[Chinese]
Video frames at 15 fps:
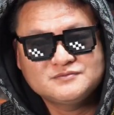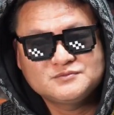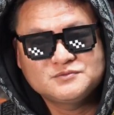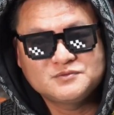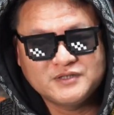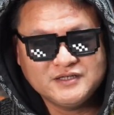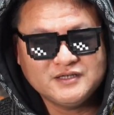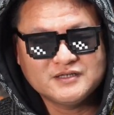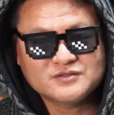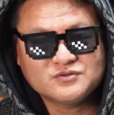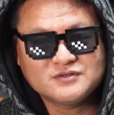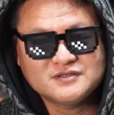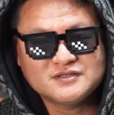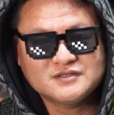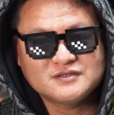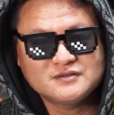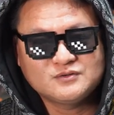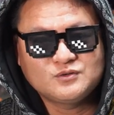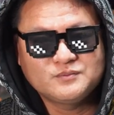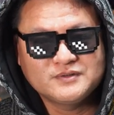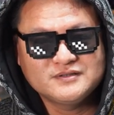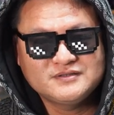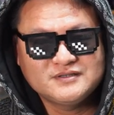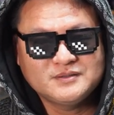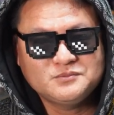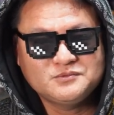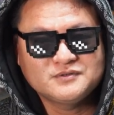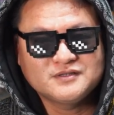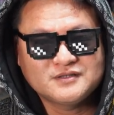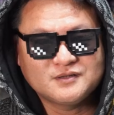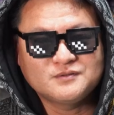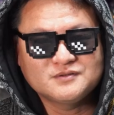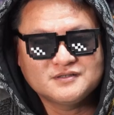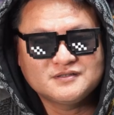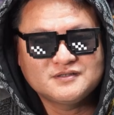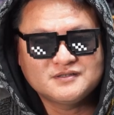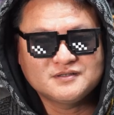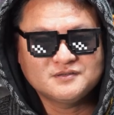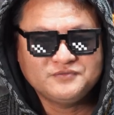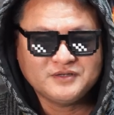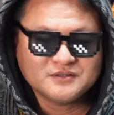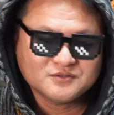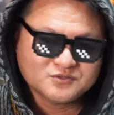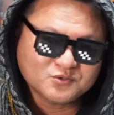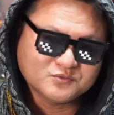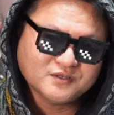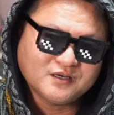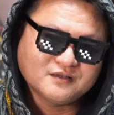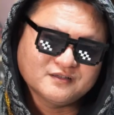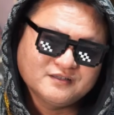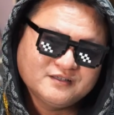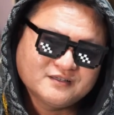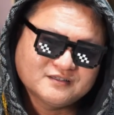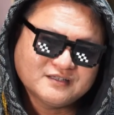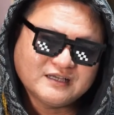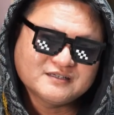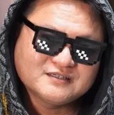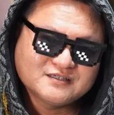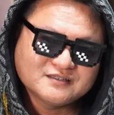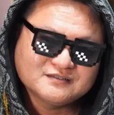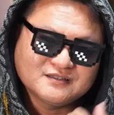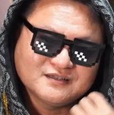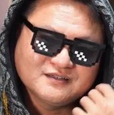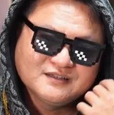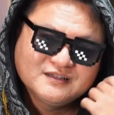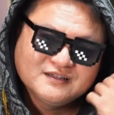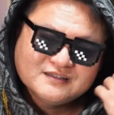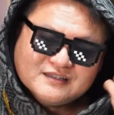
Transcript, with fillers: 武林也算是我们节目里头是一个非常重要的一个诞生的